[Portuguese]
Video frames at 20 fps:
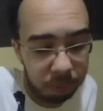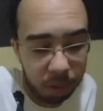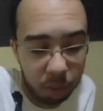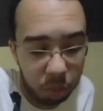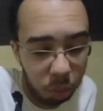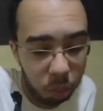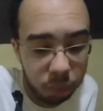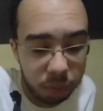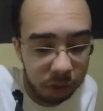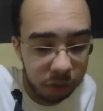
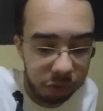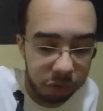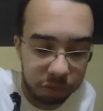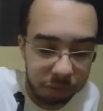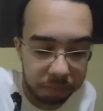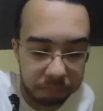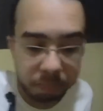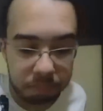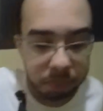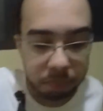
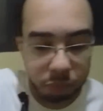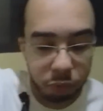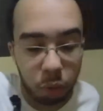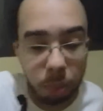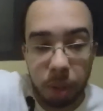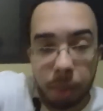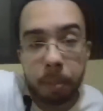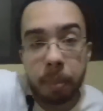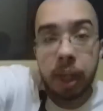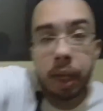perguntas
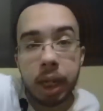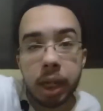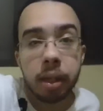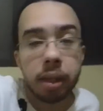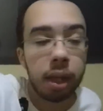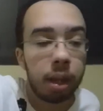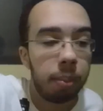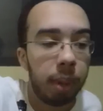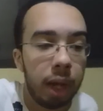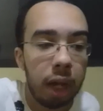sobre mim
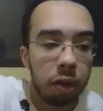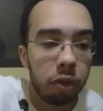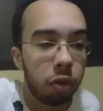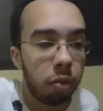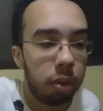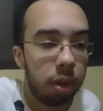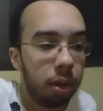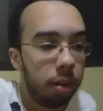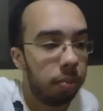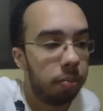também,
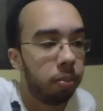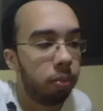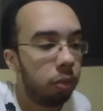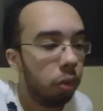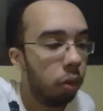sobre